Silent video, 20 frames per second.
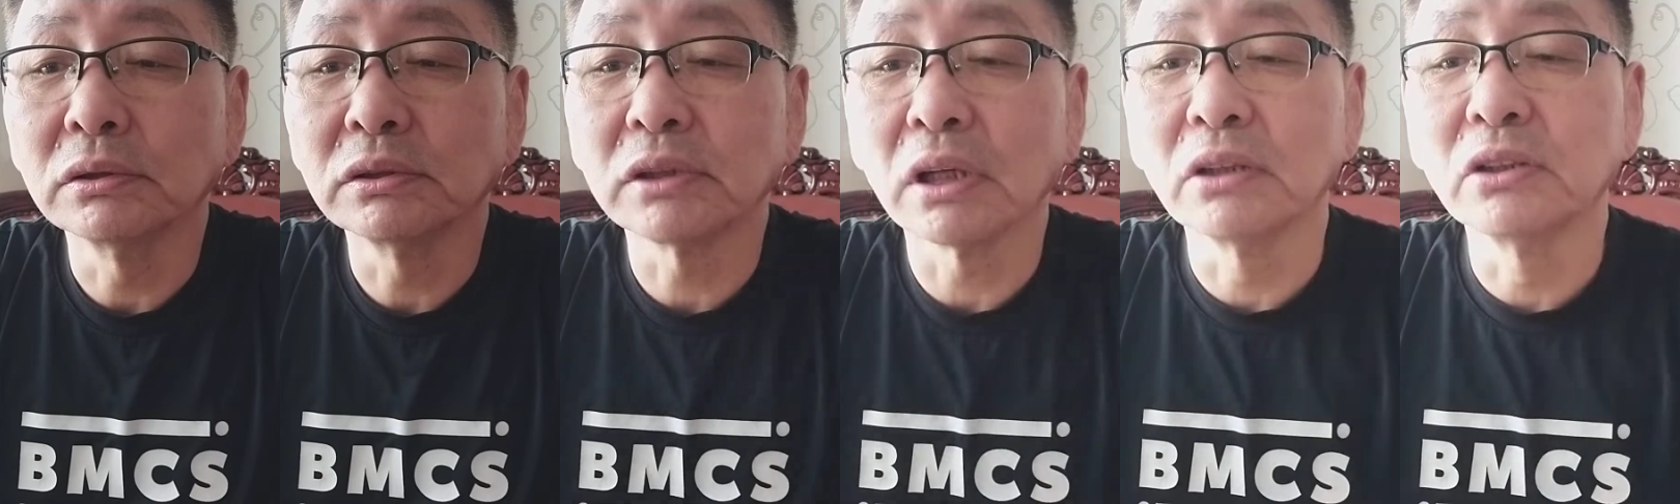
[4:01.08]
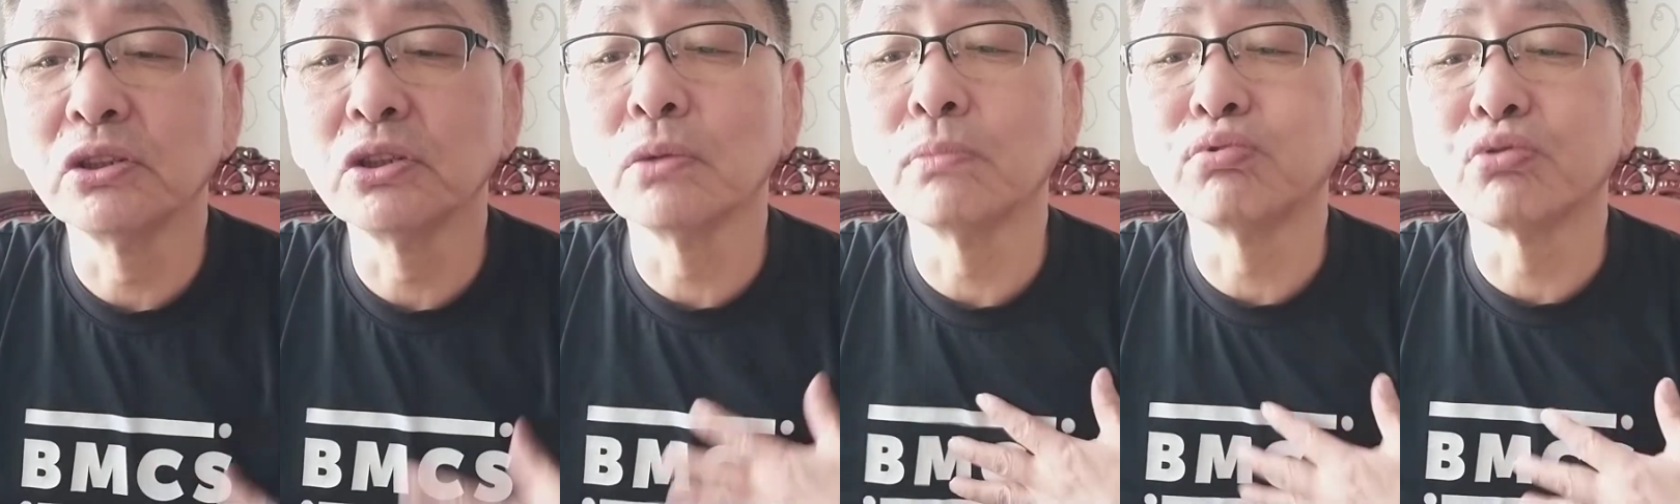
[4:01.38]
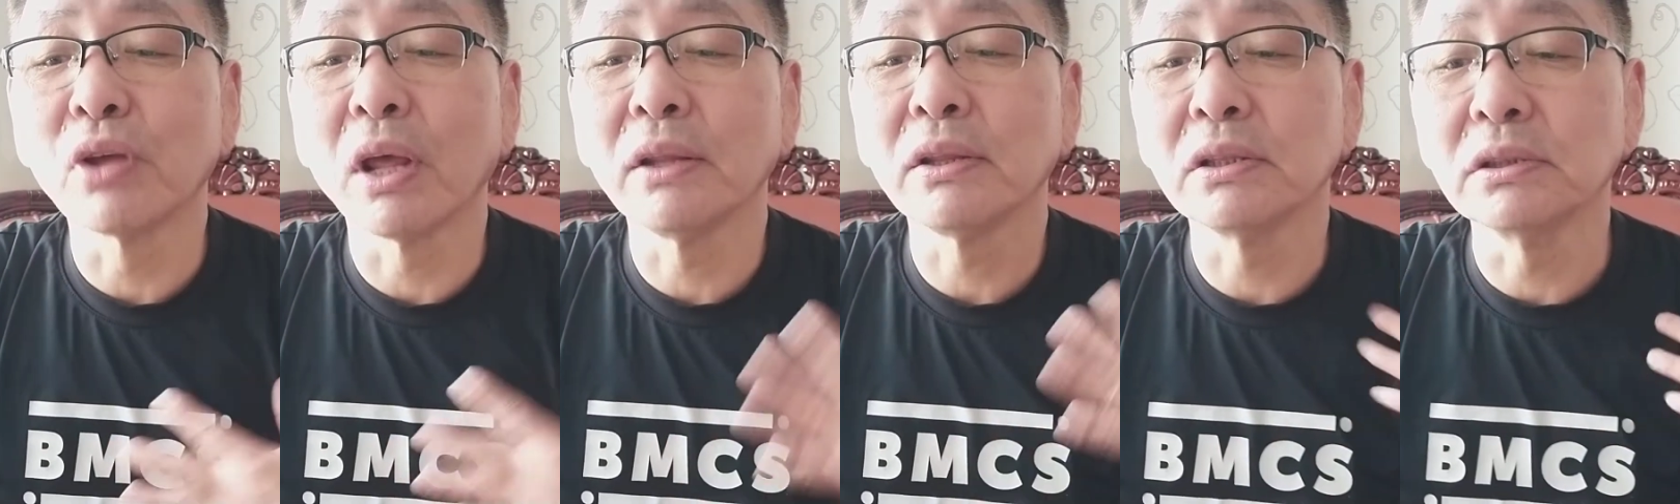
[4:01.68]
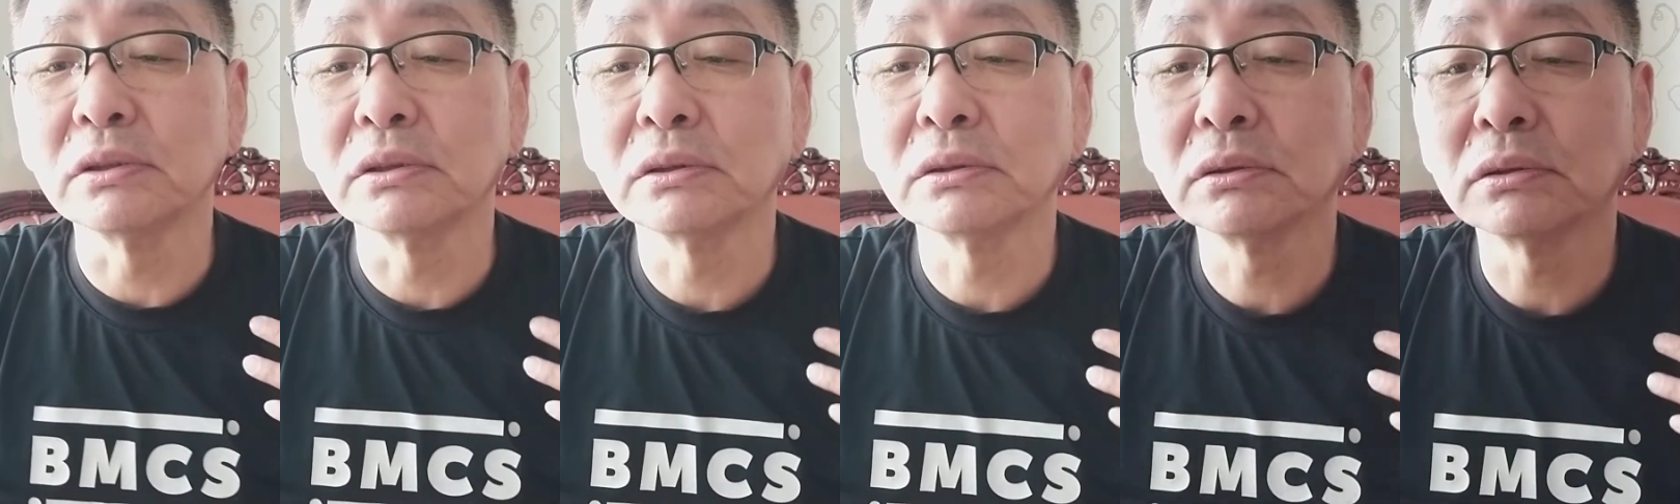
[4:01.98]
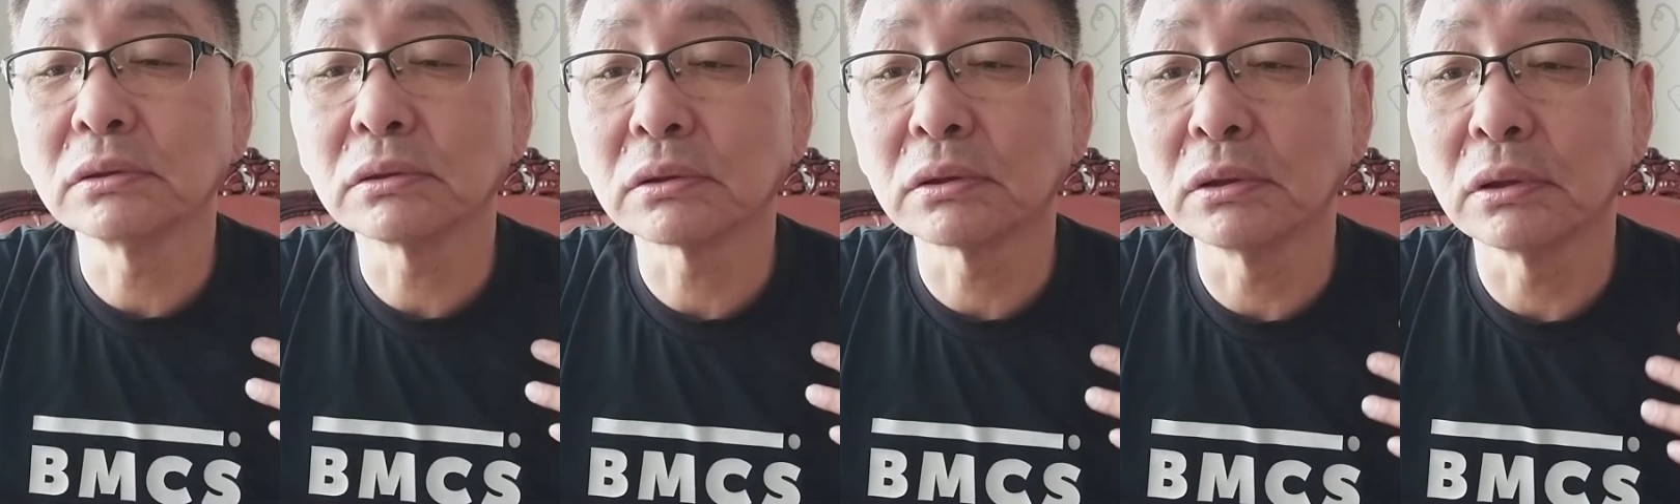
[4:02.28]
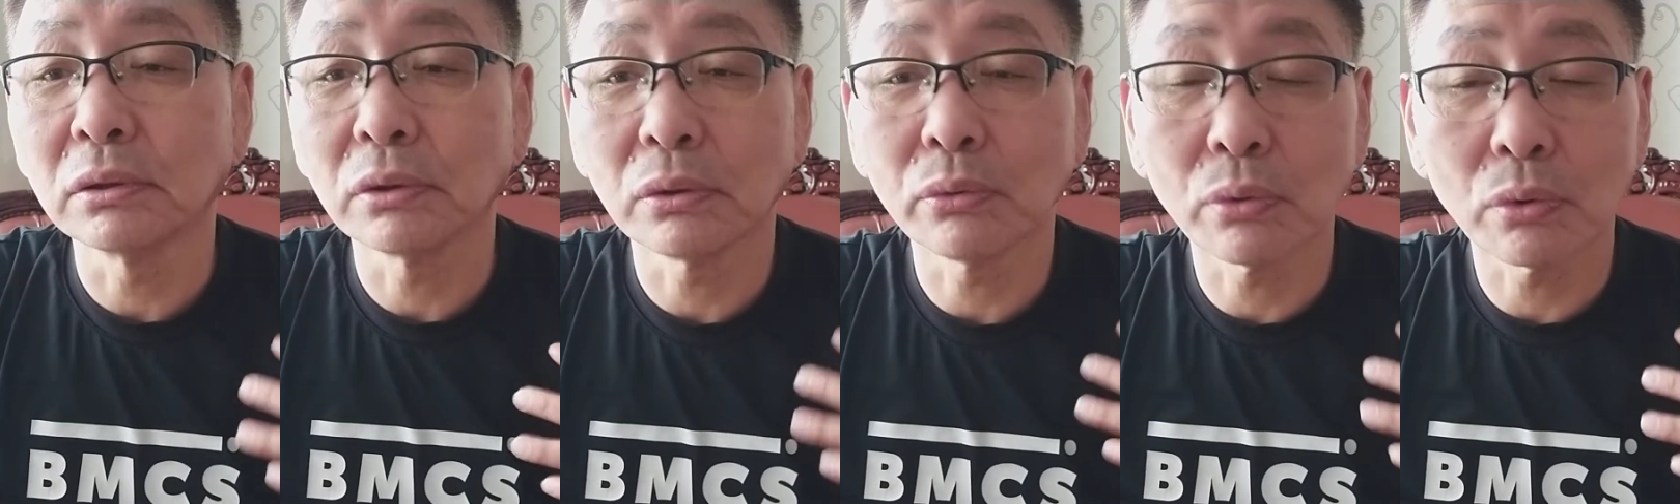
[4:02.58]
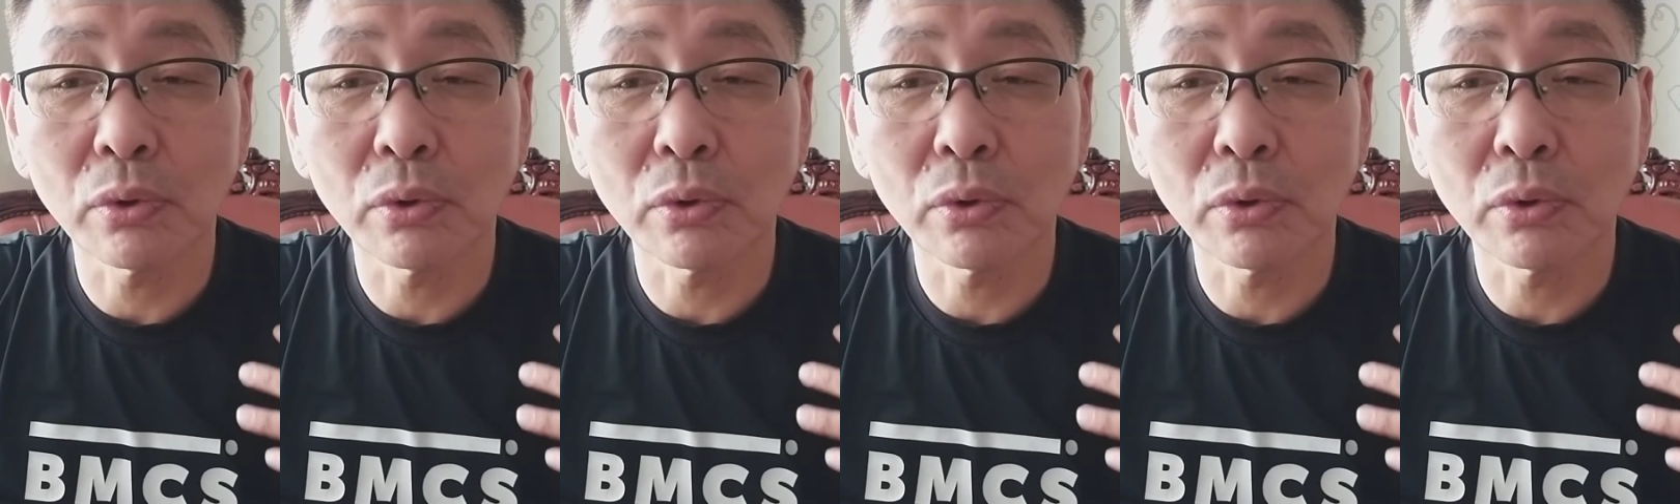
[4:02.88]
이제 의류 브랜드 그